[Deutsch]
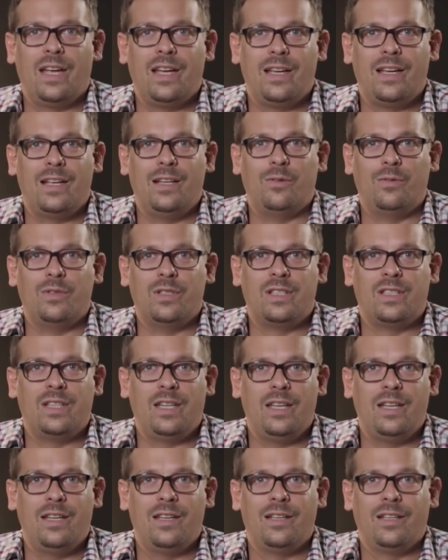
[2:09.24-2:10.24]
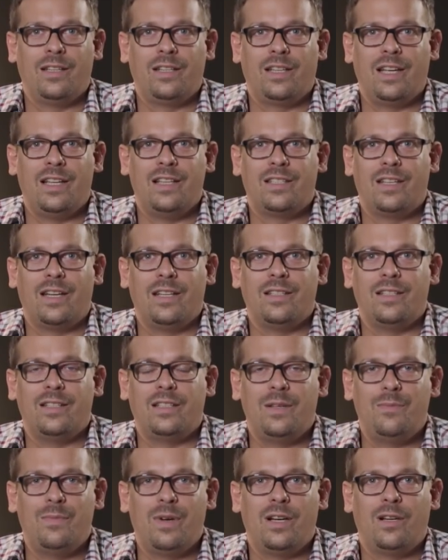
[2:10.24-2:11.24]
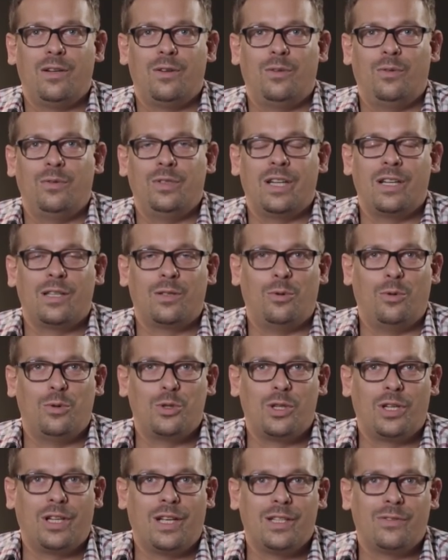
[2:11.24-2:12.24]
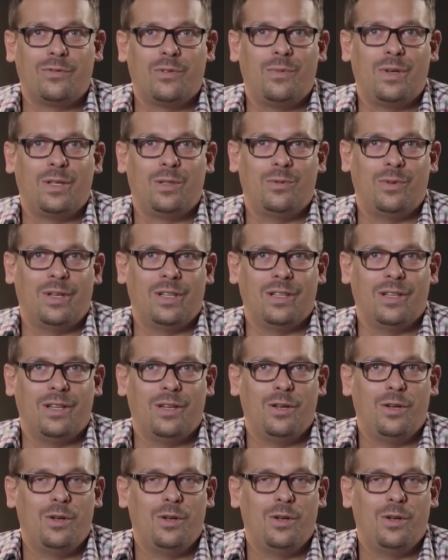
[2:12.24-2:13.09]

R, L und C kennzeichnen Dimmer und elektronische Transformatoren.